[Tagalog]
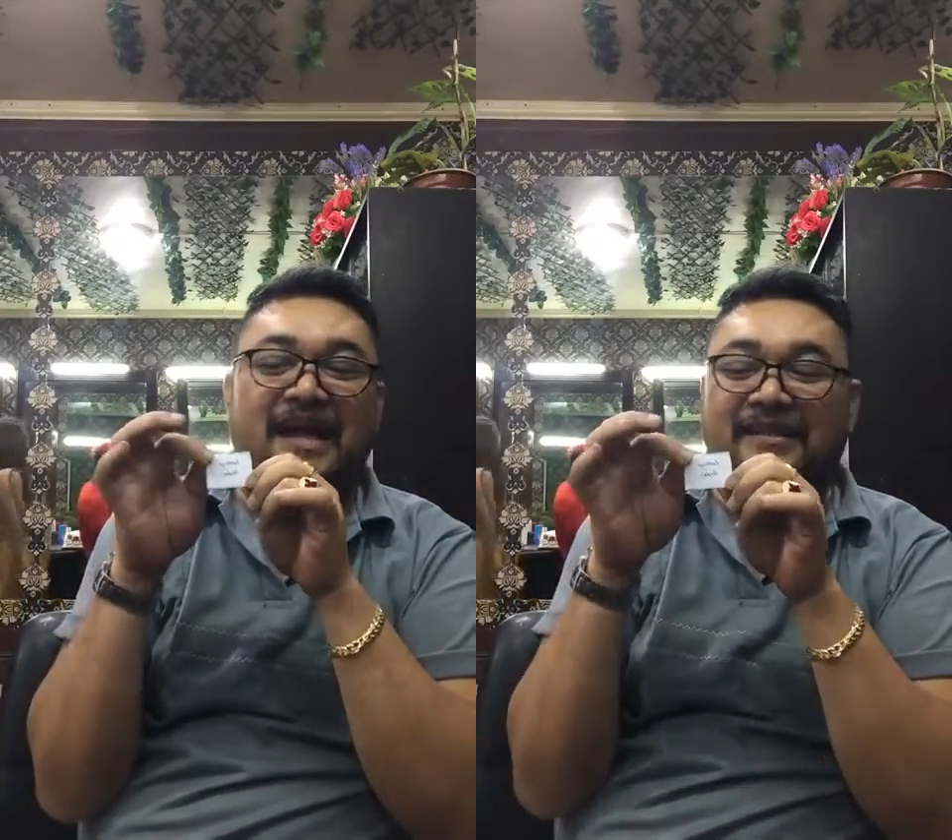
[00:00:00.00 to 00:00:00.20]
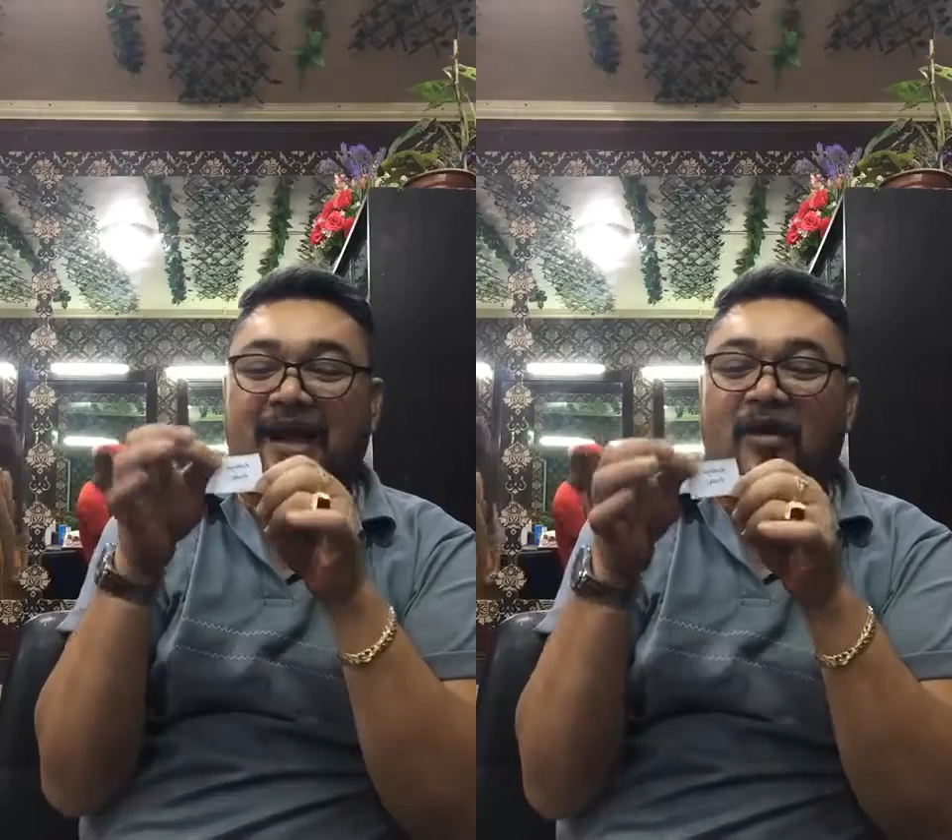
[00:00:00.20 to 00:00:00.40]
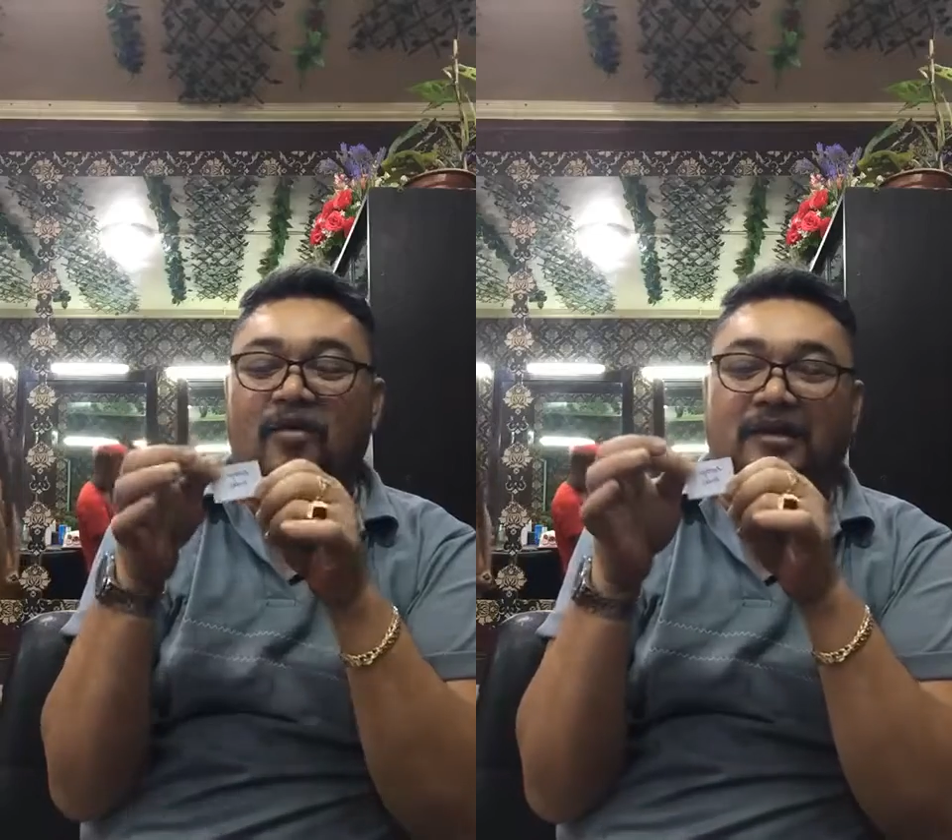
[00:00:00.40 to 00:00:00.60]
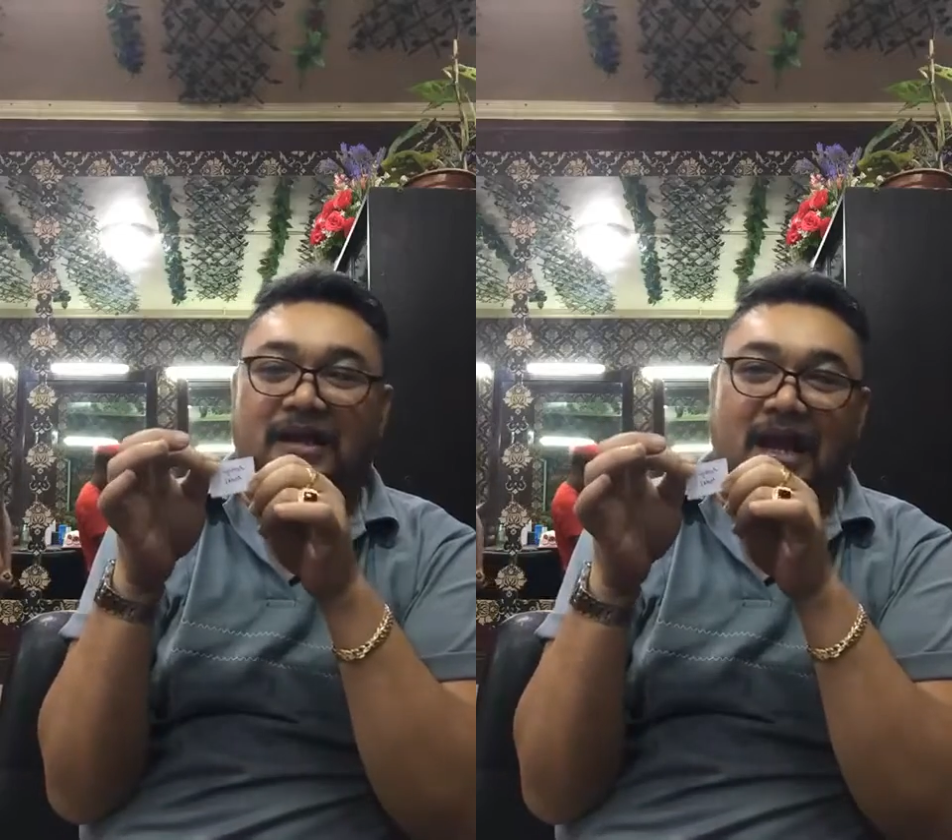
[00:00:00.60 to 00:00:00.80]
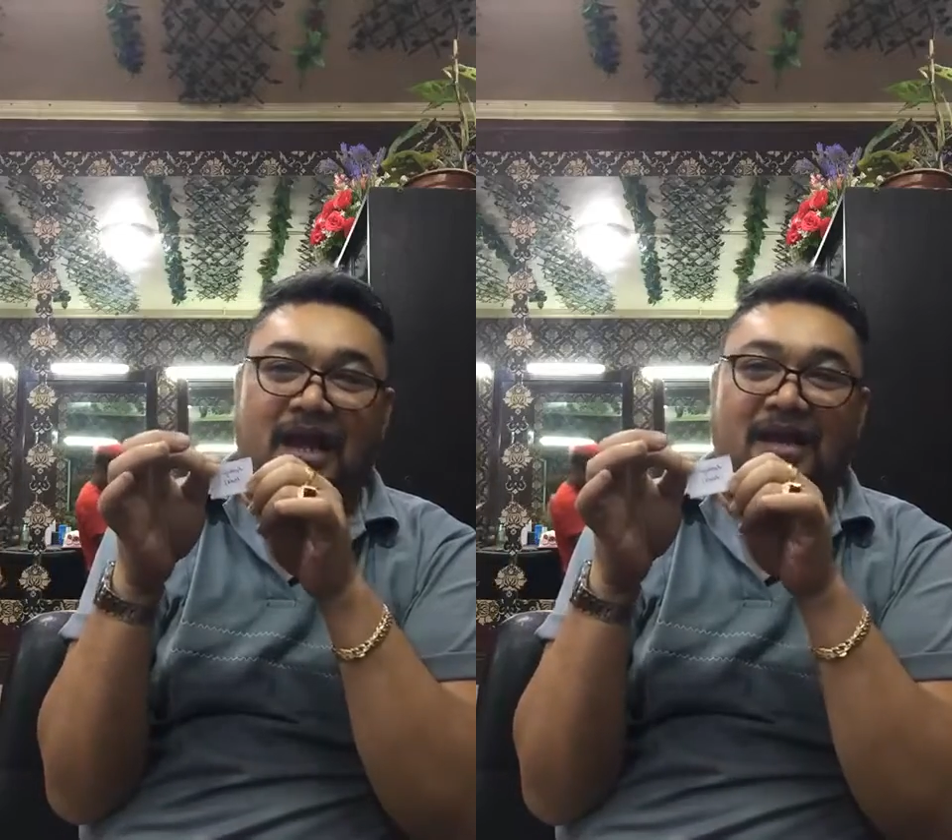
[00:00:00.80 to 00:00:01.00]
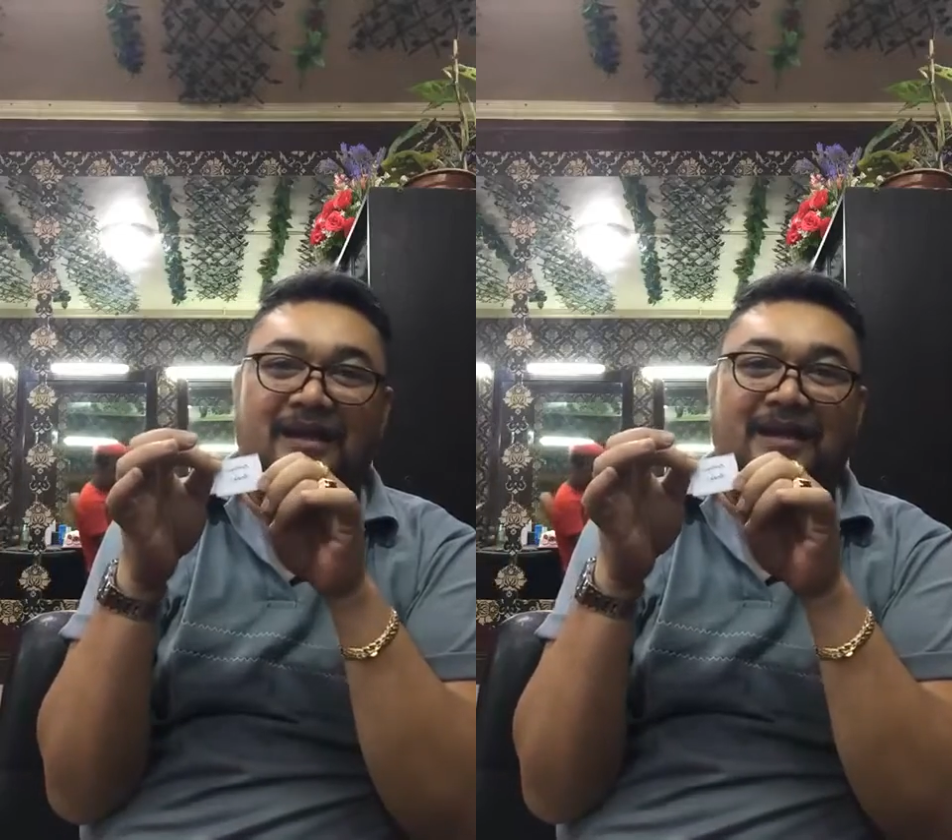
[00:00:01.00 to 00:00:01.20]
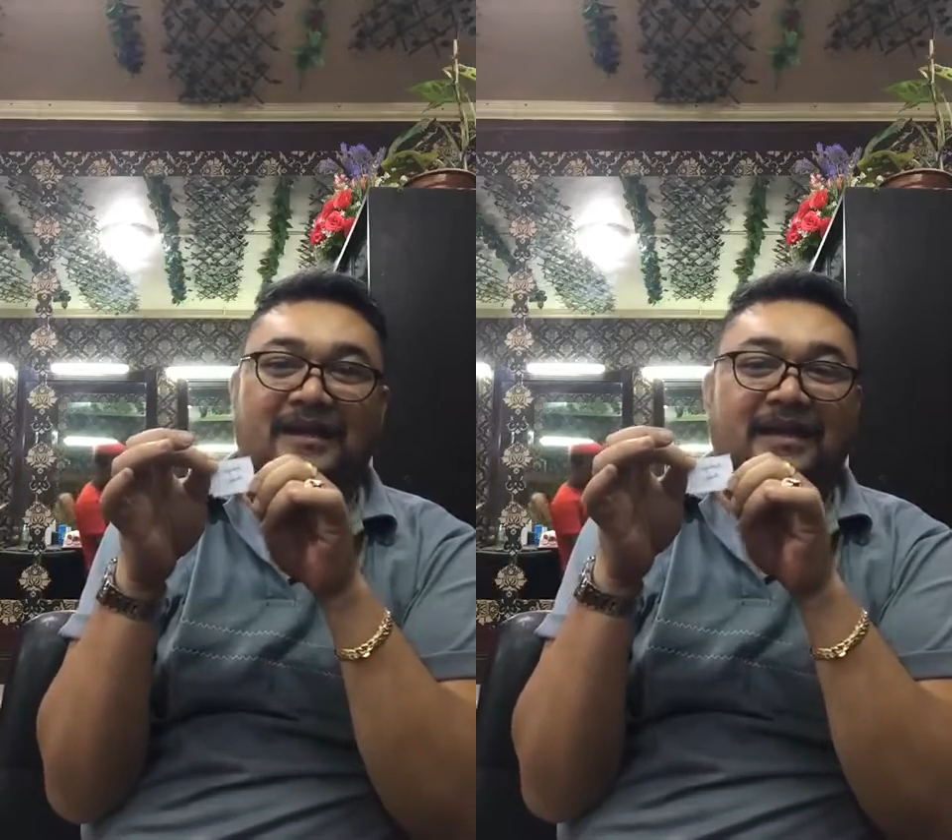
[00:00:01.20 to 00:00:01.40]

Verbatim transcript: Nagdaog ka!